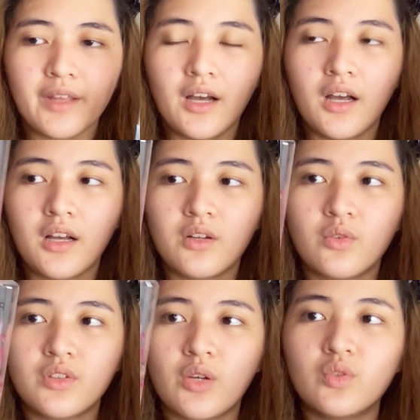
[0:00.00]

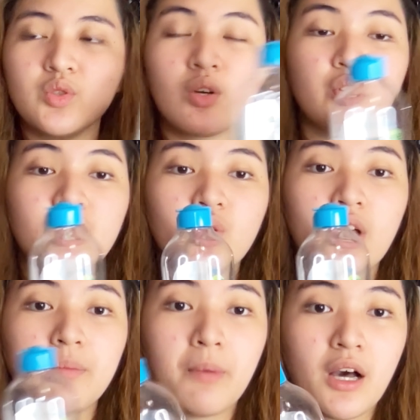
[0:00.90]
ang nagustuhan ko dito
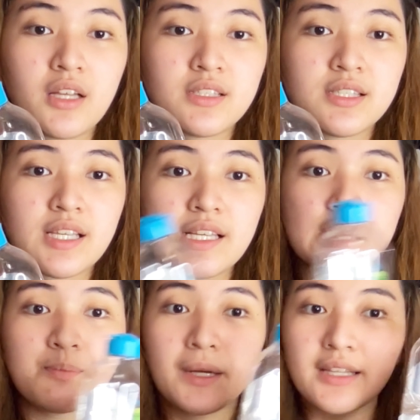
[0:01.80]
kay Pond's
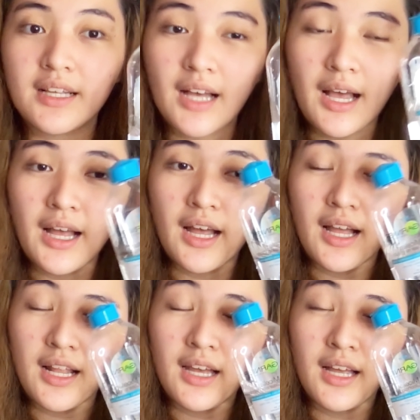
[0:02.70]
is pag
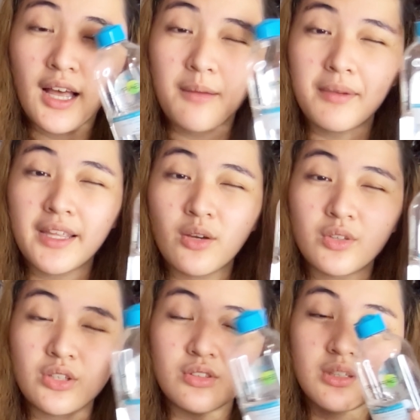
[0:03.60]
nag-apply ako
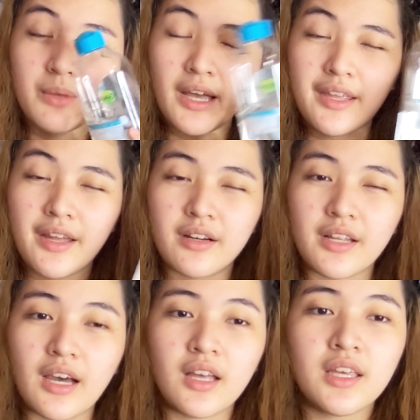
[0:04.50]
dito sa may eye
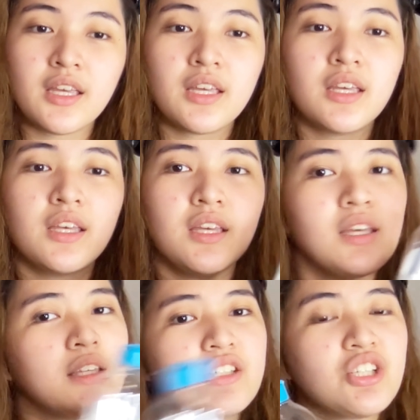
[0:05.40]
area,
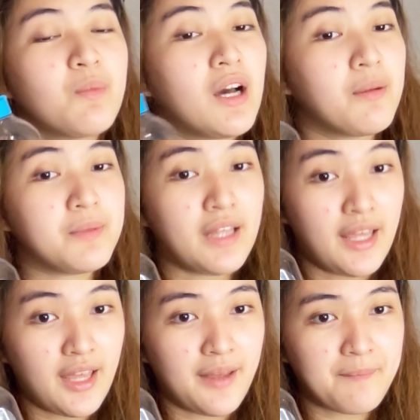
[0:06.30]
hindi siya
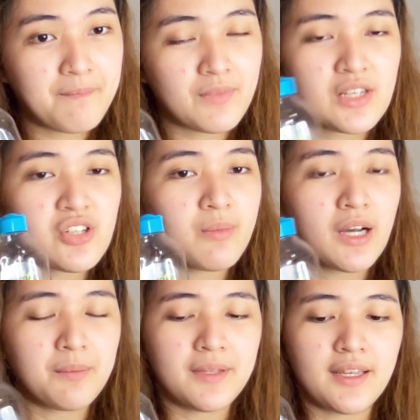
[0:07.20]
mahapde. Hindi siya
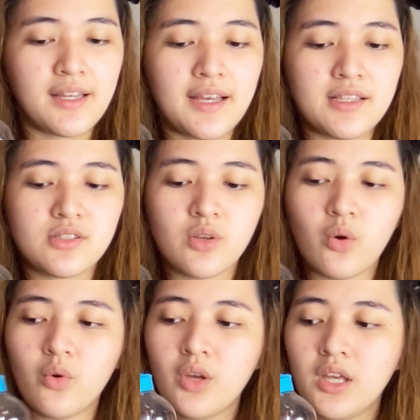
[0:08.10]
mahapde, guys.
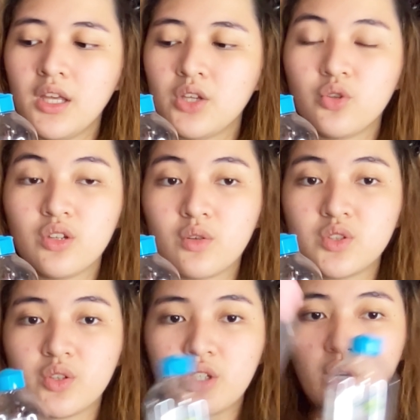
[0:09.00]
So, yun yung
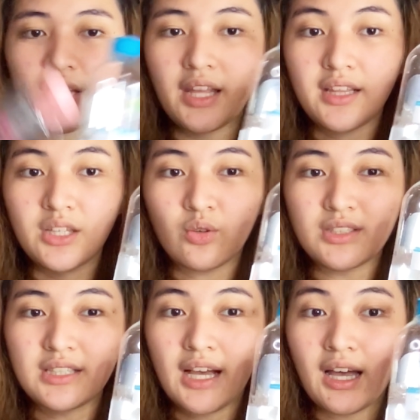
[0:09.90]
nagustuhan ko dito. Unlike dito
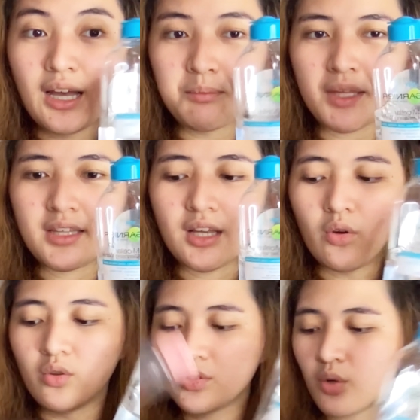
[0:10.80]
kasi nahahapdian
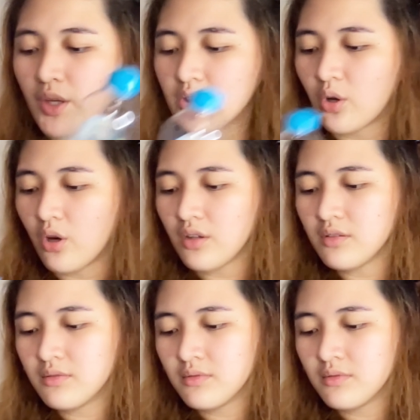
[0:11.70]
ako. So, ito,